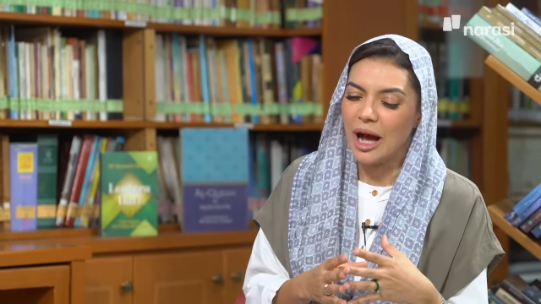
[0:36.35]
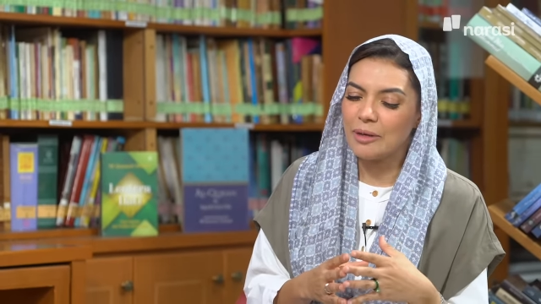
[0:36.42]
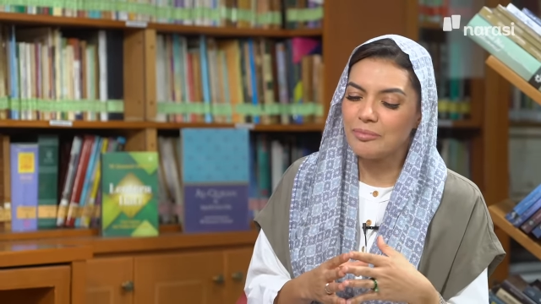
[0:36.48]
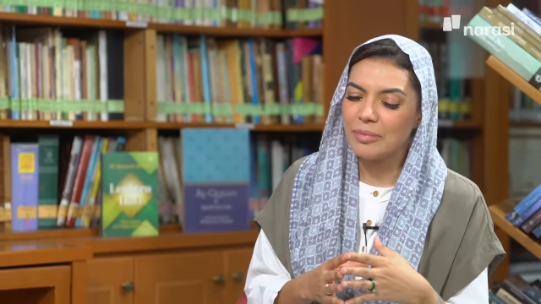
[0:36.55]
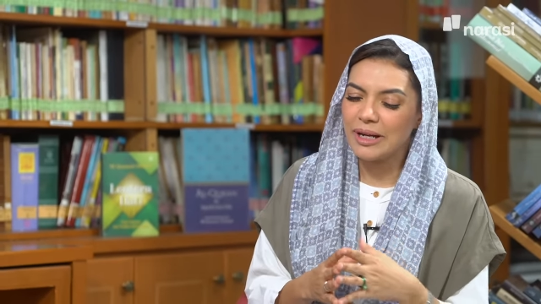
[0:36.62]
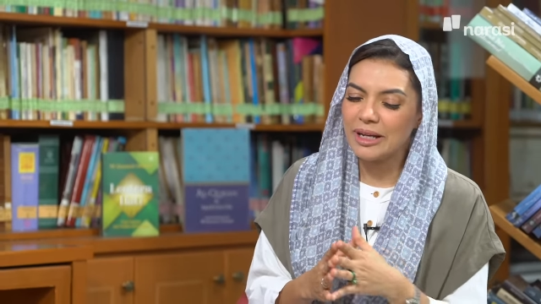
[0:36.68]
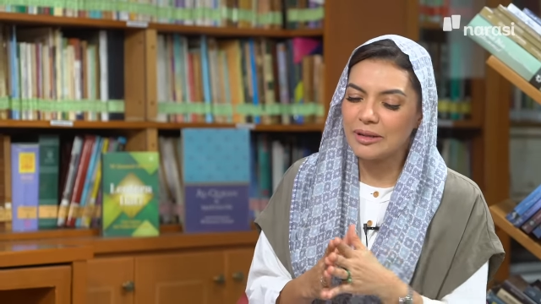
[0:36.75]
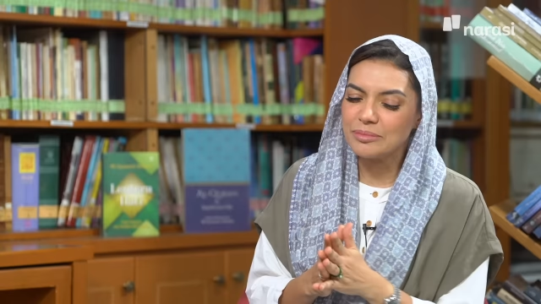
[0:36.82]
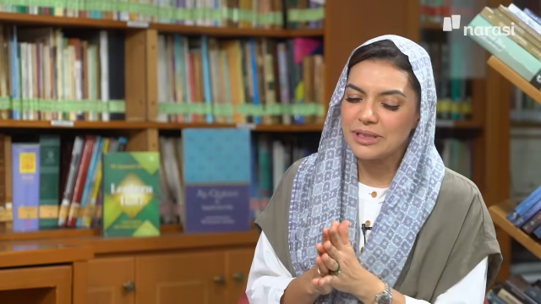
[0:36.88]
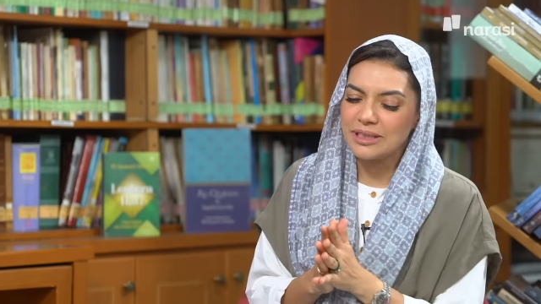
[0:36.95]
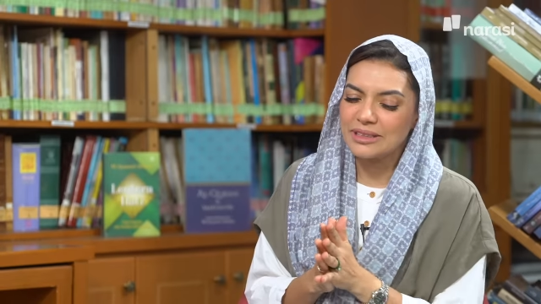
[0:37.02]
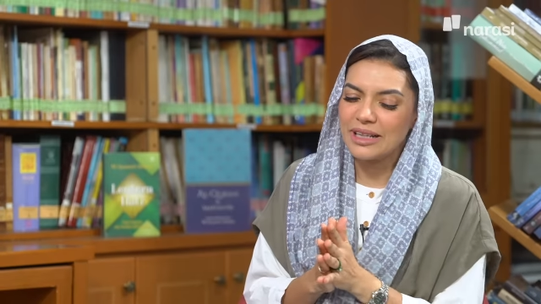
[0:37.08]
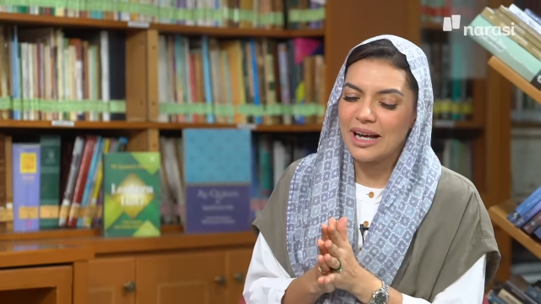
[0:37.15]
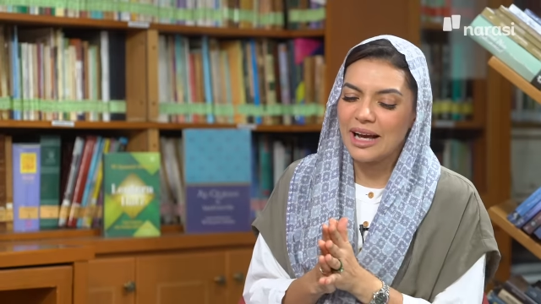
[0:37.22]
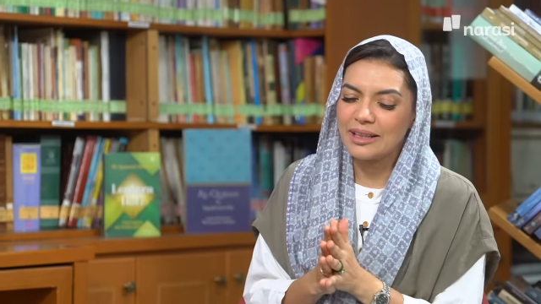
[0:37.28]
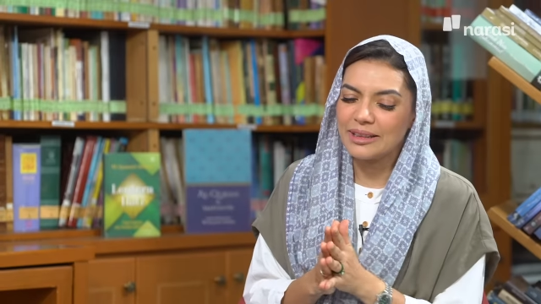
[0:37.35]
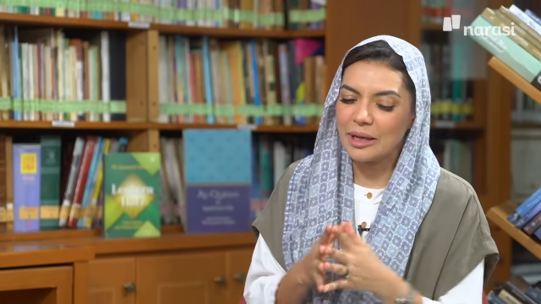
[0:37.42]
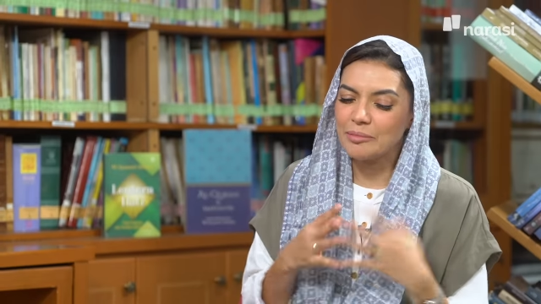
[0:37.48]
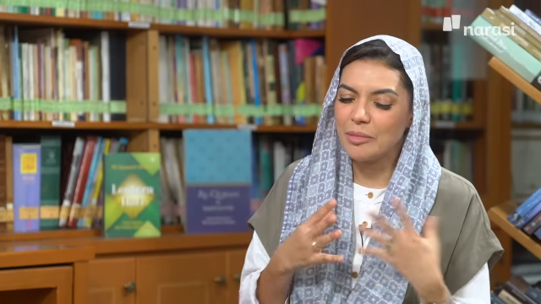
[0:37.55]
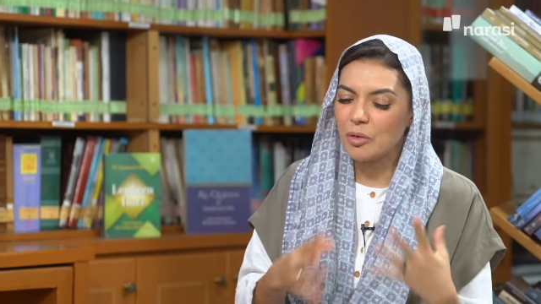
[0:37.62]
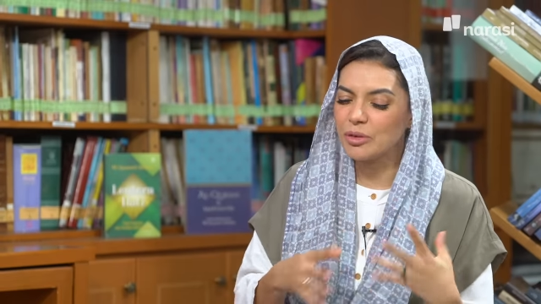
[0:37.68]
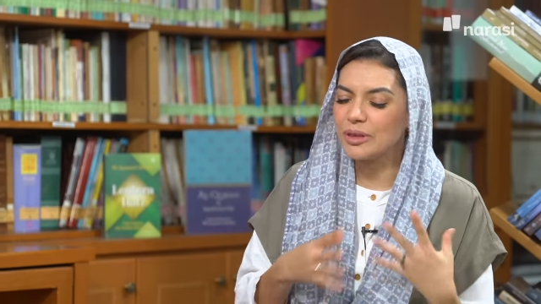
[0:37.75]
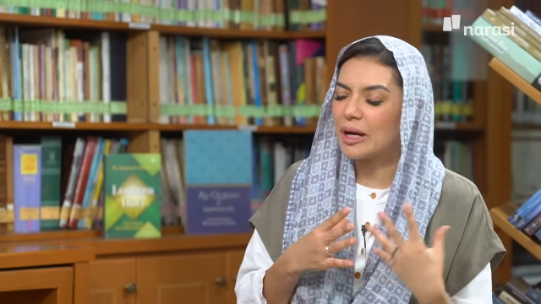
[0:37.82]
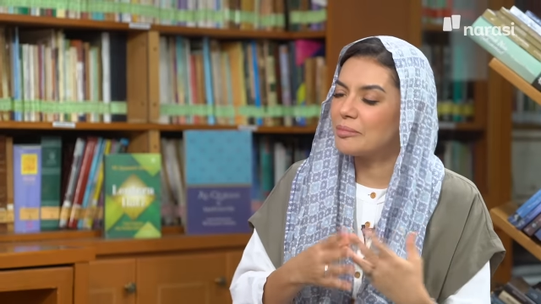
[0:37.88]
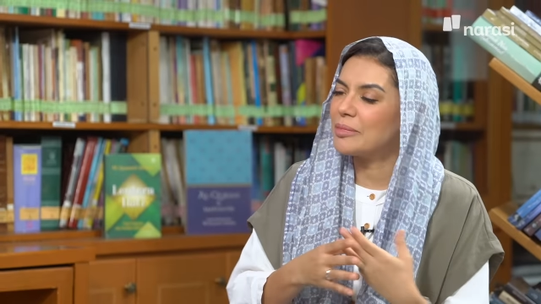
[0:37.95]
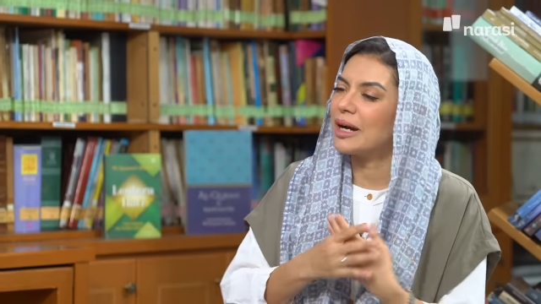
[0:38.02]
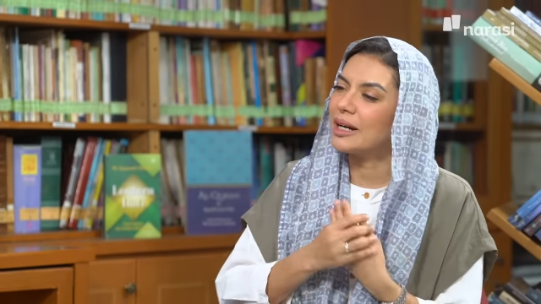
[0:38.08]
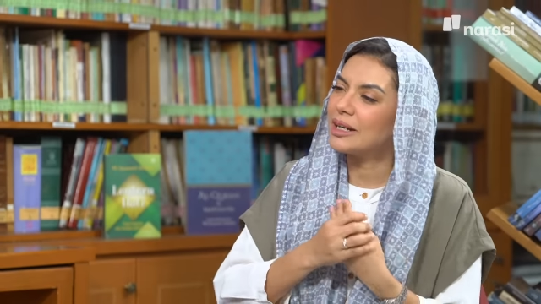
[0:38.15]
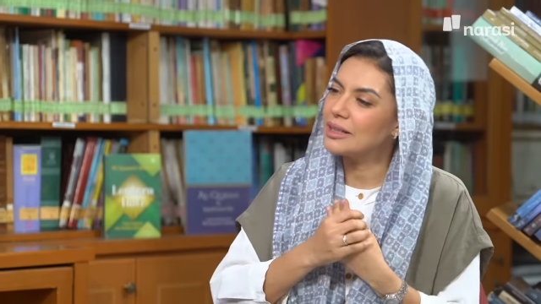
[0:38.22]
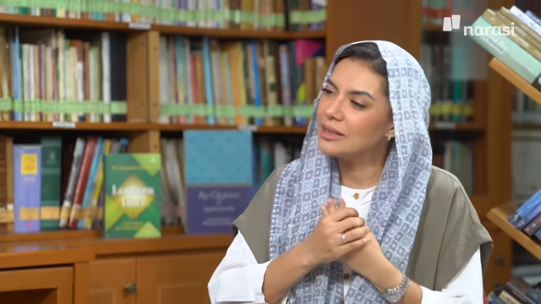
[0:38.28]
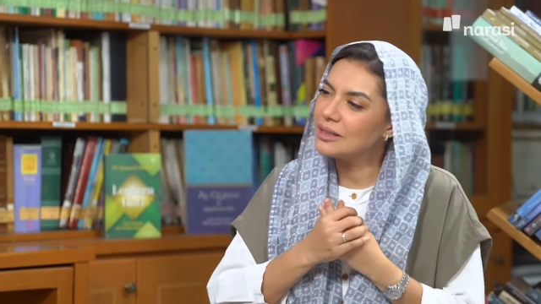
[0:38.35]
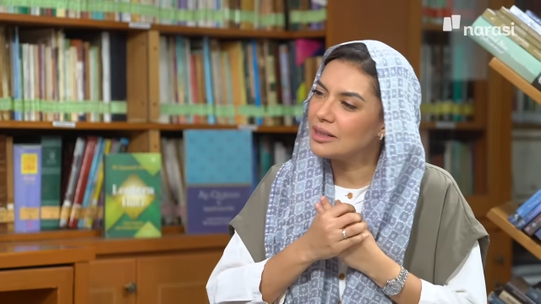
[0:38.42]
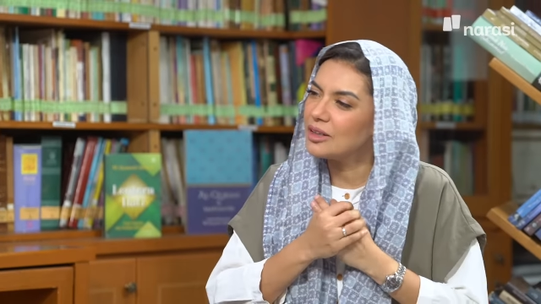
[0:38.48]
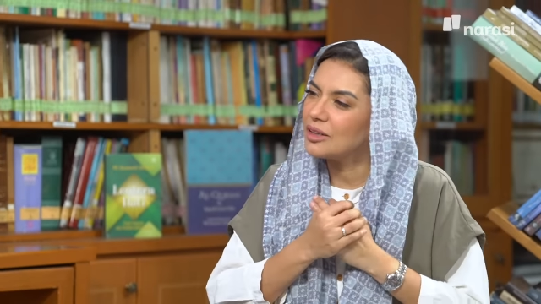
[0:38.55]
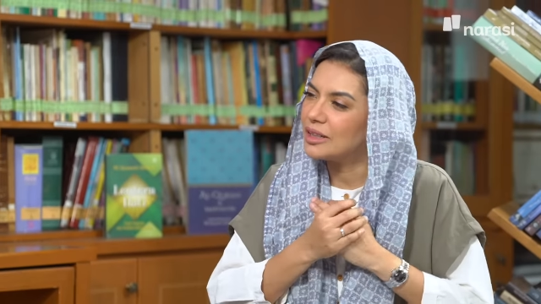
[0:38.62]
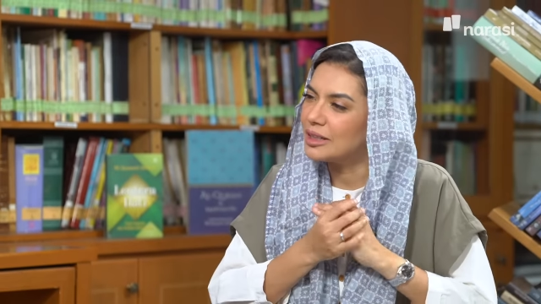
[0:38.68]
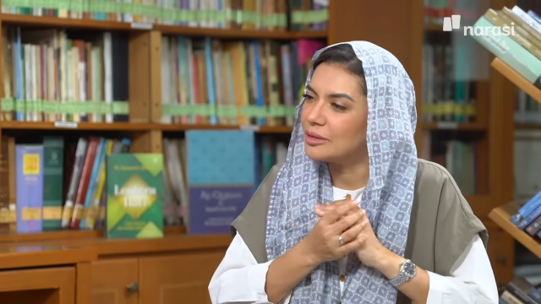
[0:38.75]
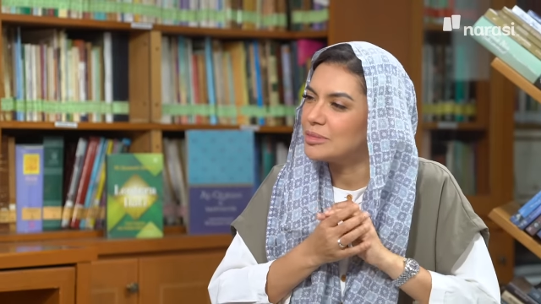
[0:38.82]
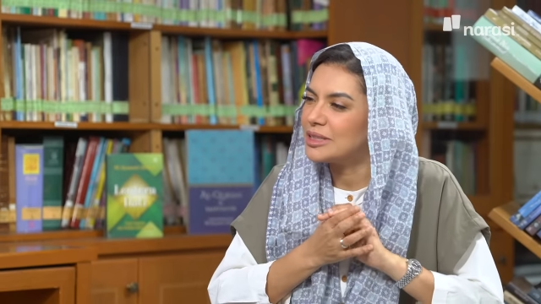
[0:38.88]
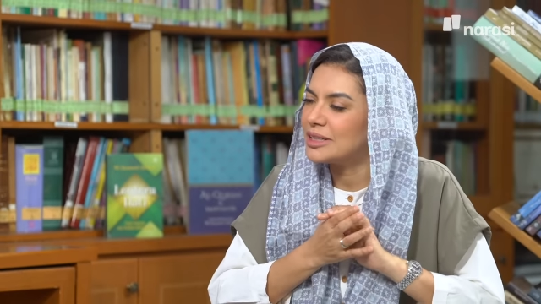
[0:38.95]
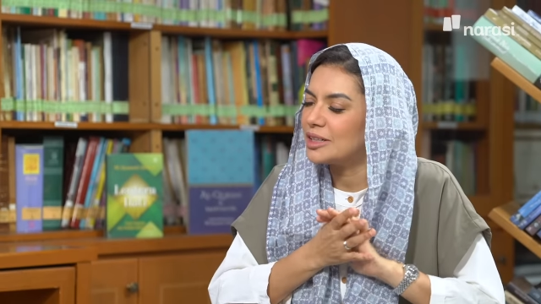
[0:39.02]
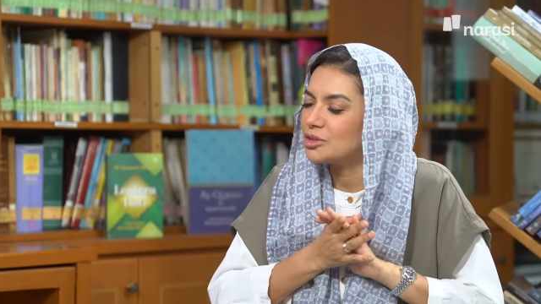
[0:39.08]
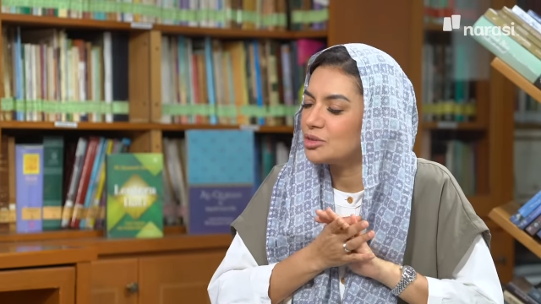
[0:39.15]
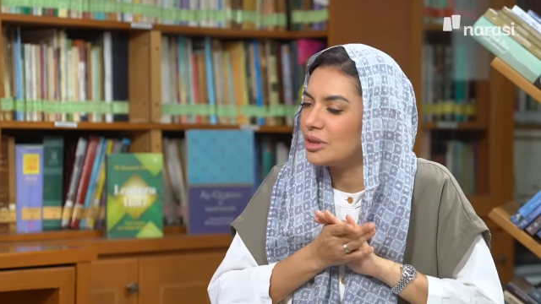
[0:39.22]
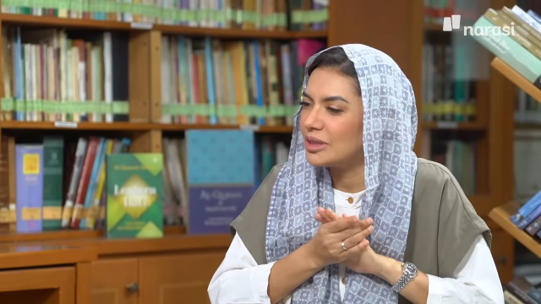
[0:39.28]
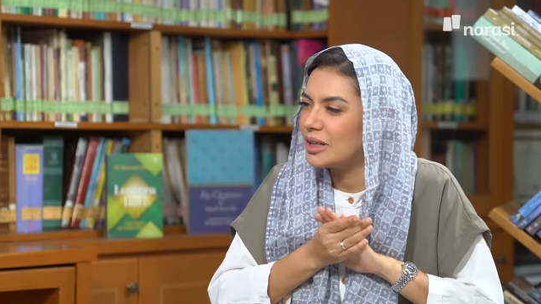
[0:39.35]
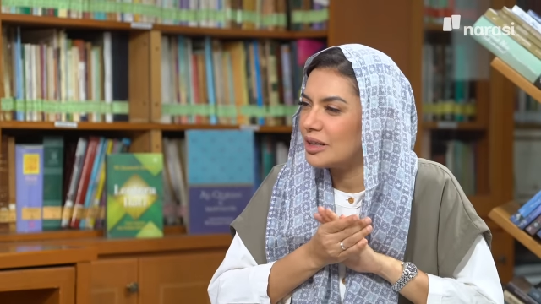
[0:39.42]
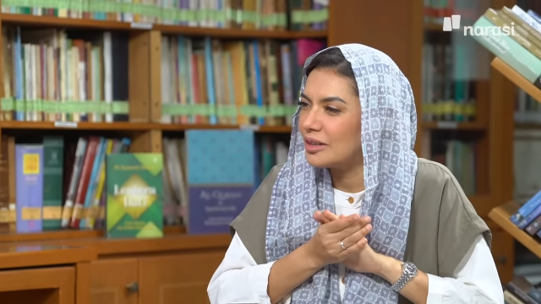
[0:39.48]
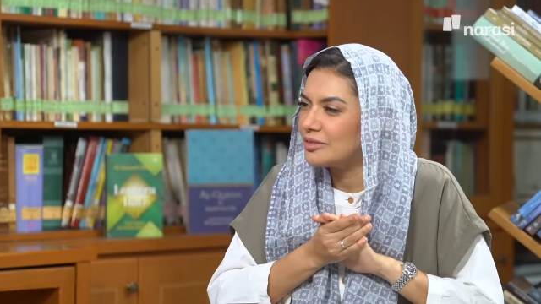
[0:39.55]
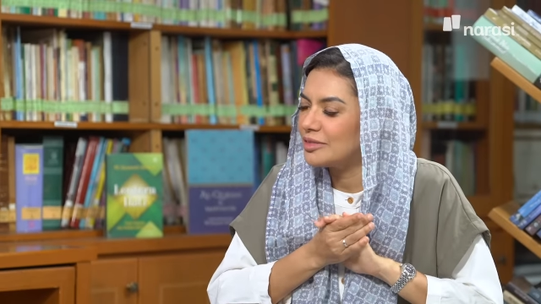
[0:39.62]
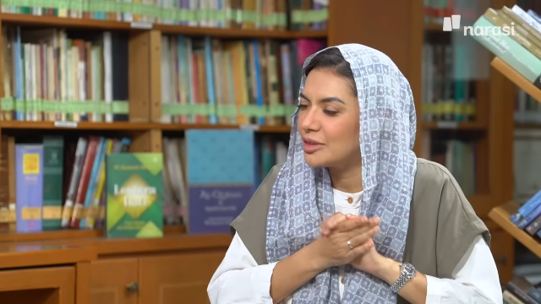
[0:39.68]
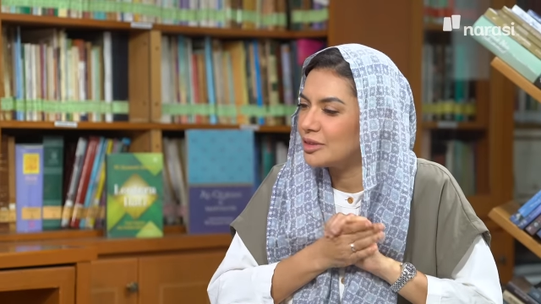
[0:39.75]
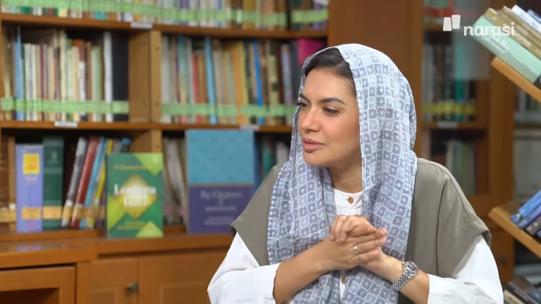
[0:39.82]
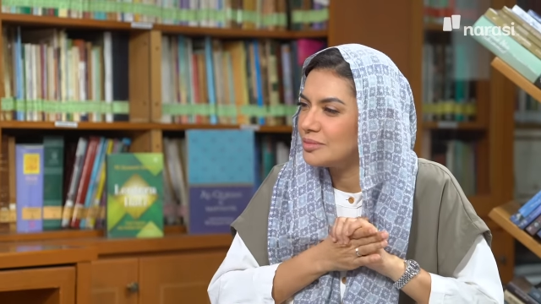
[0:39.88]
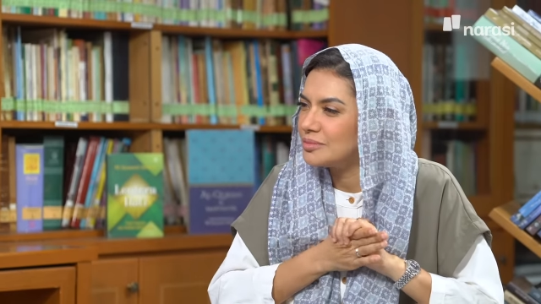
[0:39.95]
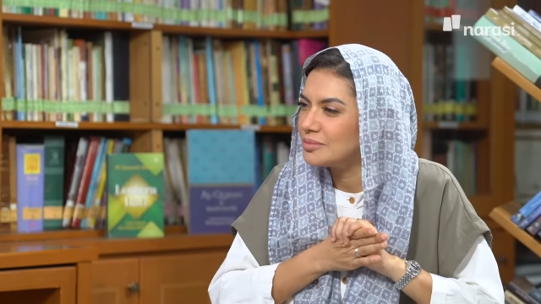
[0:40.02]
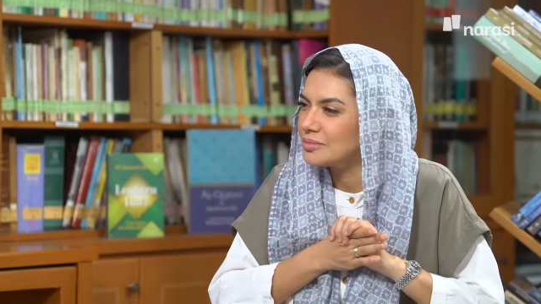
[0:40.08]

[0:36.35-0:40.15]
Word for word: apa yang bisa tema utama kalau kita bicara surat Al-Kafirun?